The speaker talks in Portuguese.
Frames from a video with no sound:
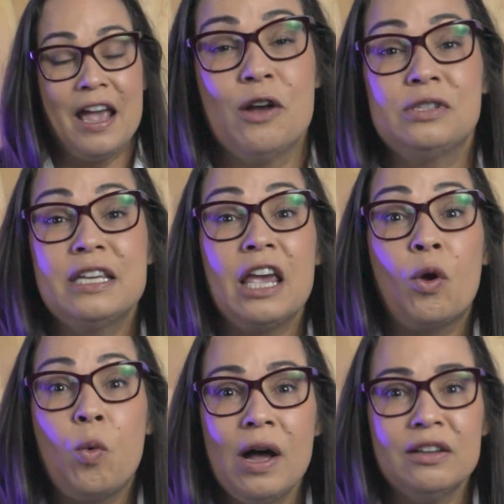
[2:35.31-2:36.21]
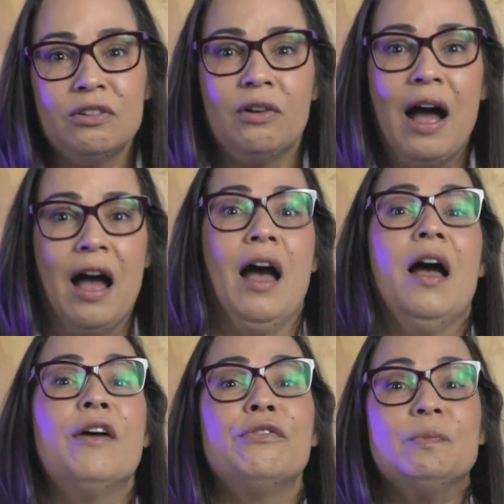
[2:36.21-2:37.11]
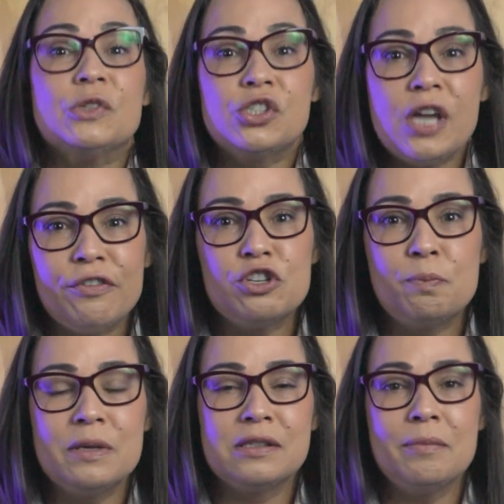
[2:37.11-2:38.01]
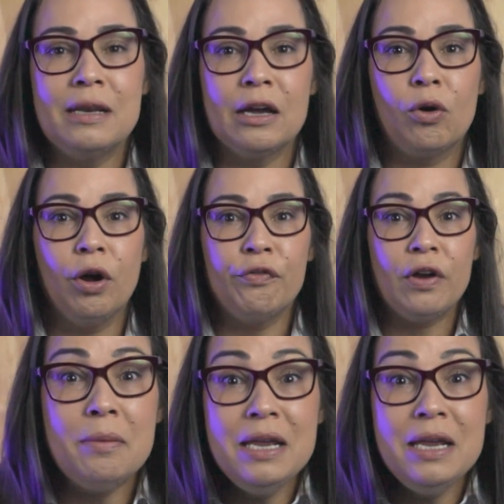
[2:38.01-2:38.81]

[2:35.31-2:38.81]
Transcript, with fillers: Eu sei que quando a chefe de pista me ligou e falei: